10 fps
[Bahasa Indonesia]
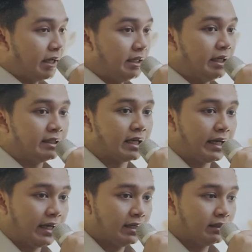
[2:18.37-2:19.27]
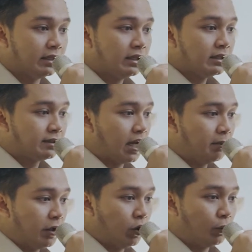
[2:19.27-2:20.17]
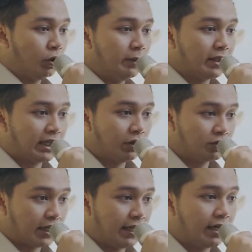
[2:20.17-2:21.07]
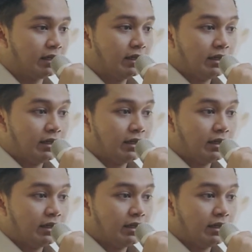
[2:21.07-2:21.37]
bagi diri saya selama 25 tahun saya